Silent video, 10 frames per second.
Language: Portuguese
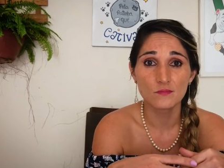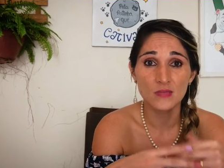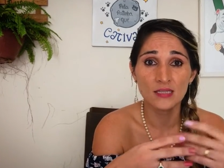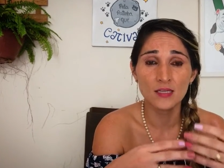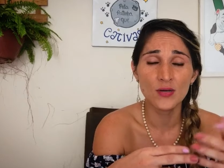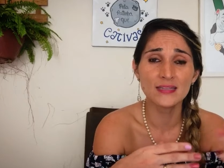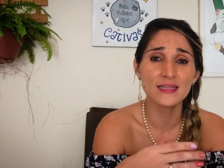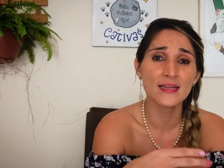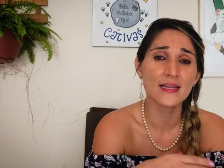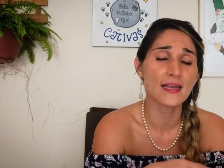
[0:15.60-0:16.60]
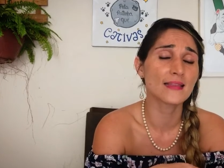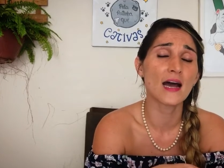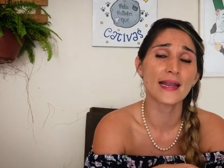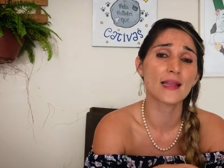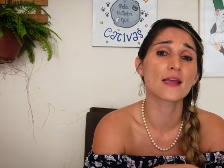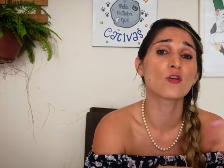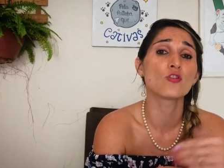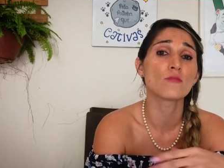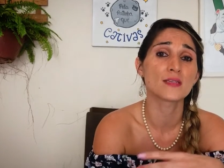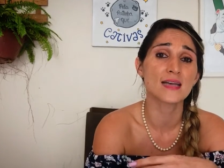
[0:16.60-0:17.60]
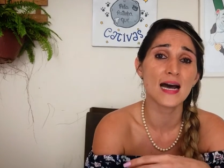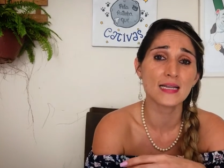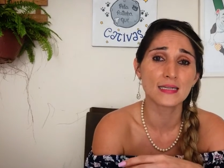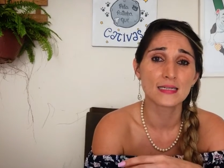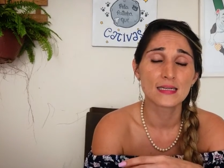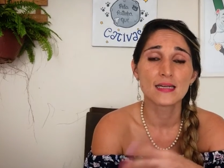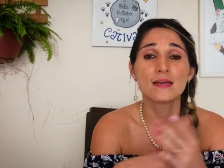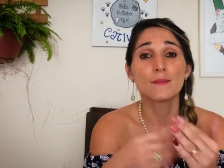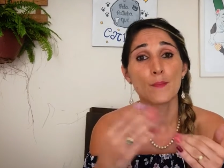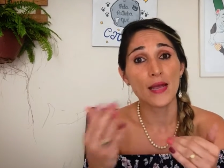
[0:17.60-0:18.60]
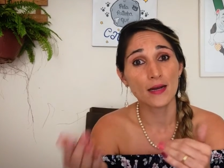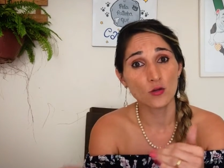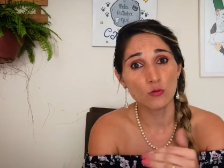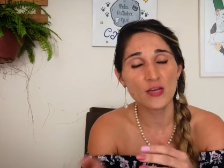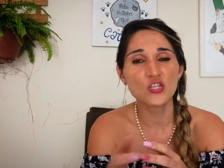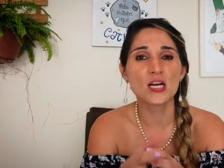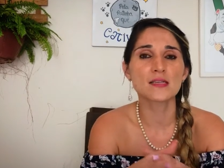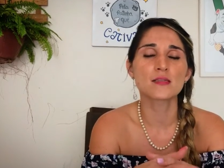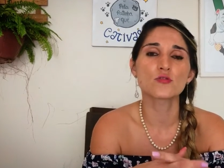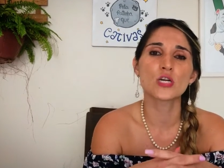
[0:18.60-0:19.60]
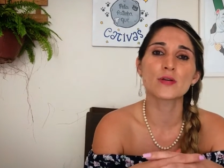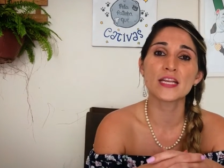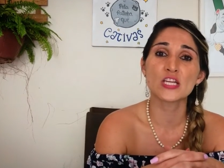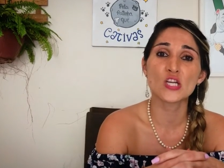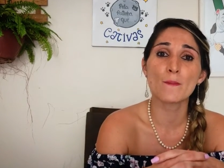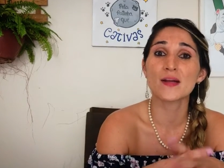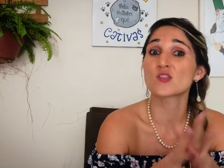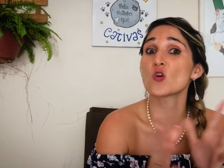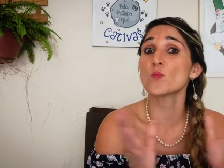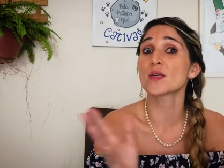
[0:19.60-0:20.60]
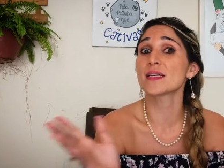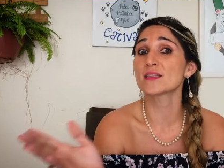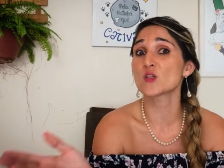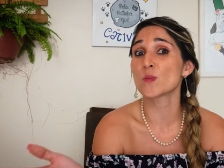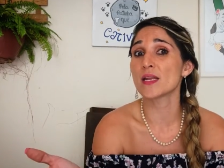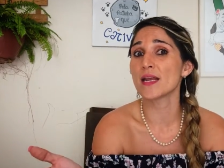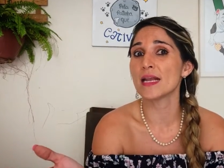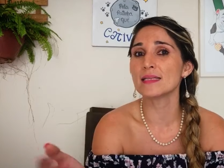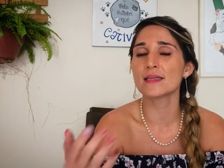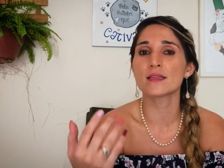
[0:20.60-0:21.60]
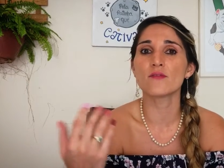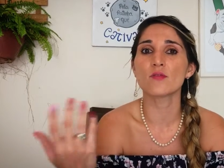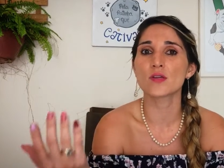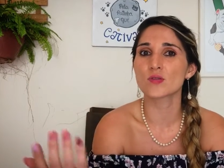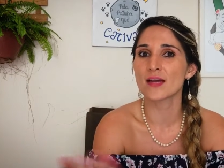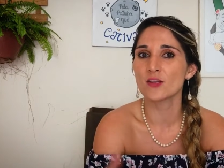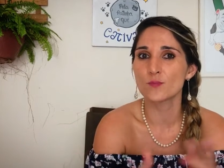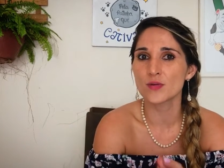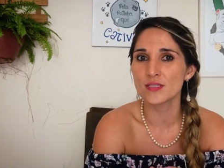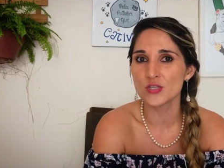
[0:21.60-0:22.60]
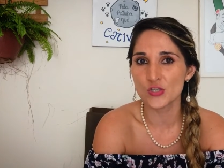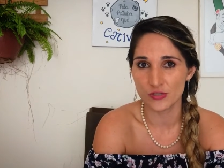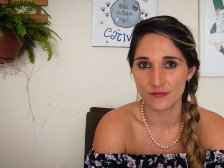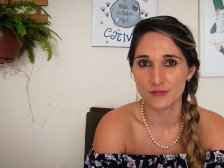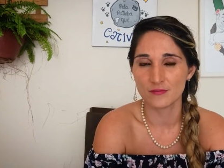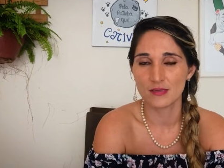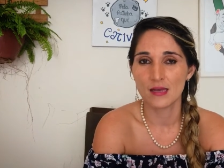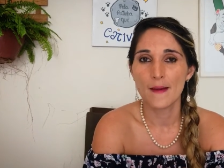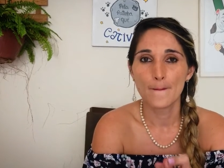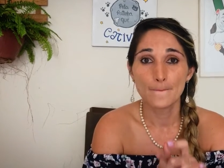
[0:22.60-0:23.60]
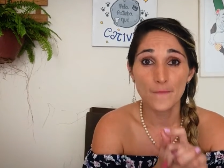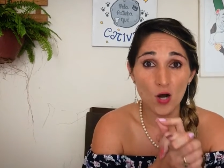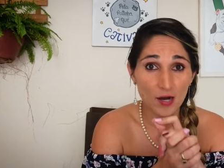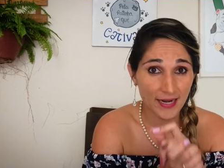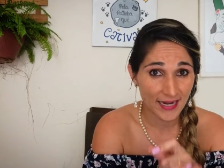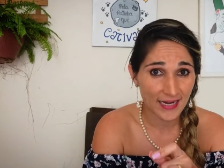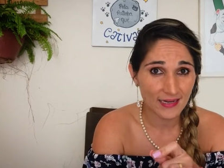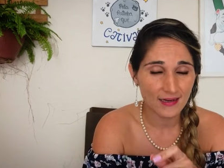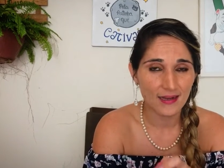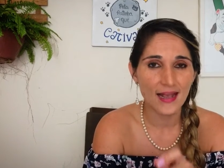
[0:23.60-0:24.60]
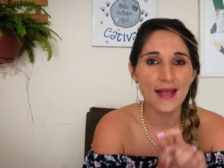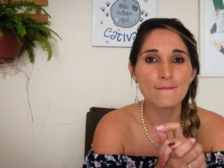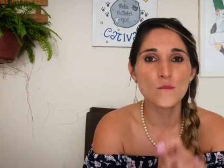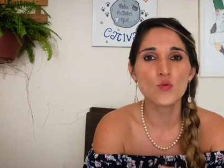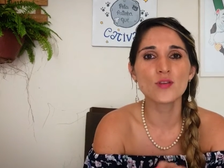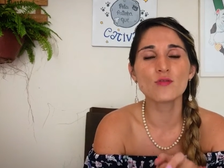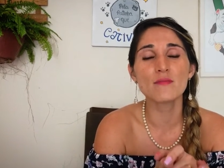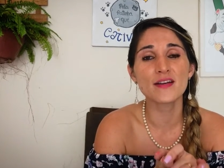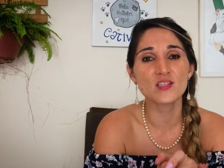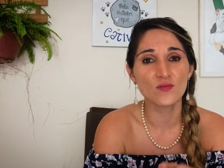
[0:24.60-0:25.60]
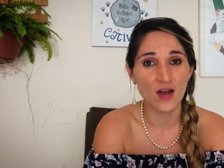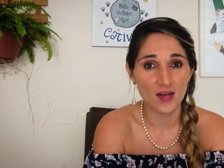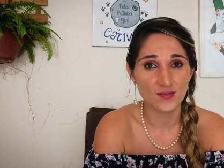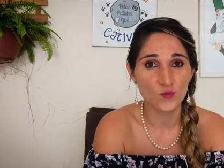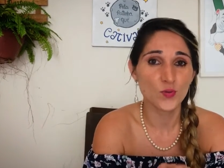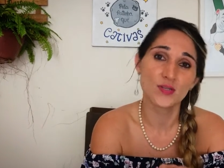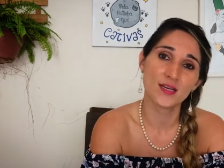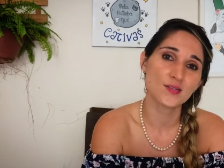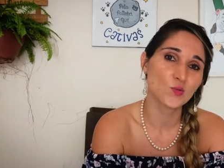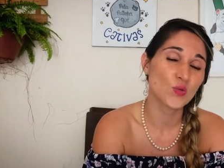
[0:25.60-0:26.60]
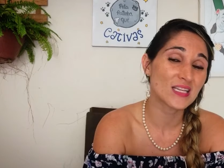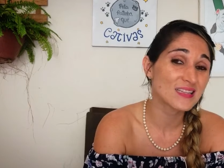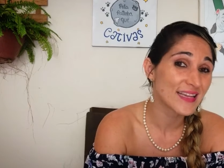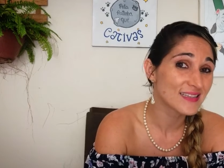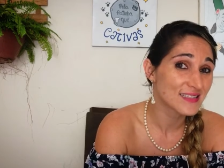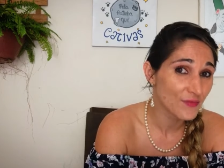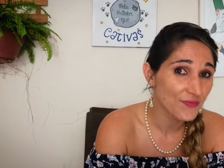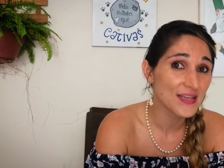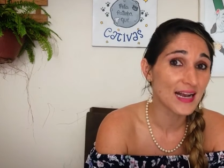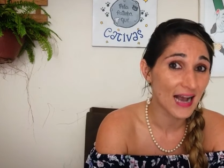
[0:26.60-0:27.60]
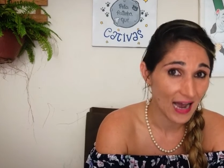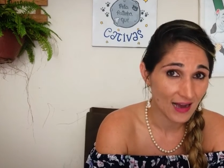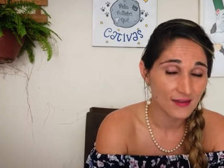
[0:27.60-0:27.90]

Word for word: Então ele tenta eh, dar aquela economizada pegando uma indicação de alguém que já passou por essa experiência e teve um resultado positivo. Porém, é muito mais fácil o processo intensificar